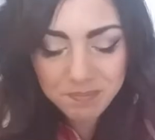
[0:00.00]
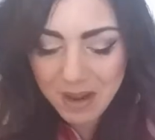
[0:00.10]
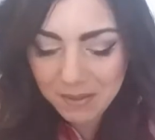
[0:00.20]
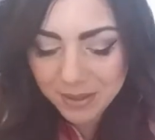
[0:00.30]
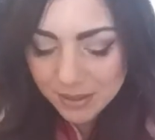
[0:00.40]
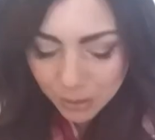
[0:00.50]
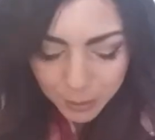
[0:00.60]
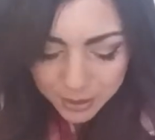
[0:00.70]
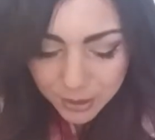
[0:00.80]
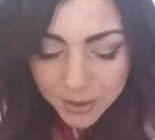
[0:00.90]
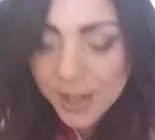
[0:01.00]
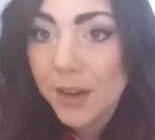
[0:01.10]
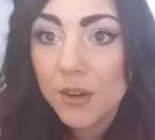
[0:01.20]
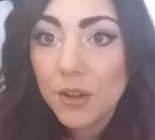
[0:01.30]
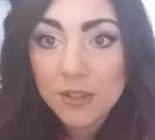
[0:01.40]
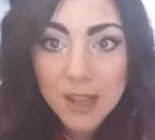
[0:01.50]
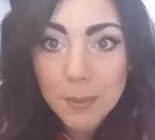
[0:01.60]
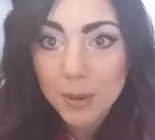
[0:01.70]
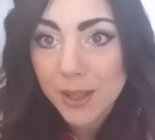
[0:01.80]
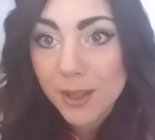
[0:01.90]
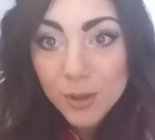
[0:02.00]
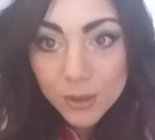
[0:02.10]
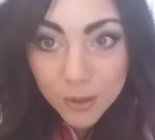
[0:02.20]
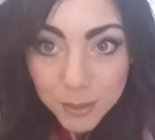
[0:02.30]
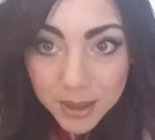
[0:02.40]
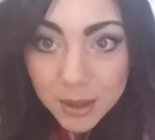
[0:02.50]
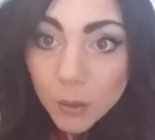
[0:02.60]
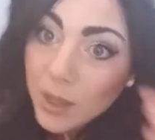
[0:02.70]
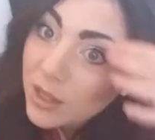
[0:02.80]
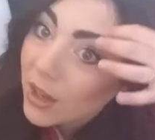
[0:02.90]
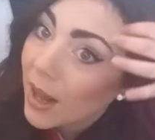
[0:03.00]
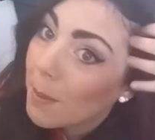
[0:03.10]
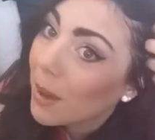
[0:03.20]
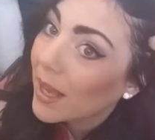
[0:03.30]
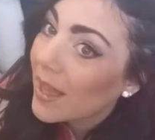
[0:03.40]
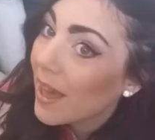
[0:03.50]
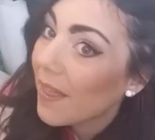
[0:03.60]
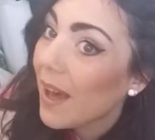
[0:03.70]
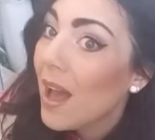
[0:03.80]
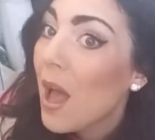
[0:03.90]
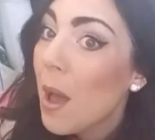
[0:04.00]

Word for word: Las 24 horas no sé, porque no estoy 24 horas maquillada,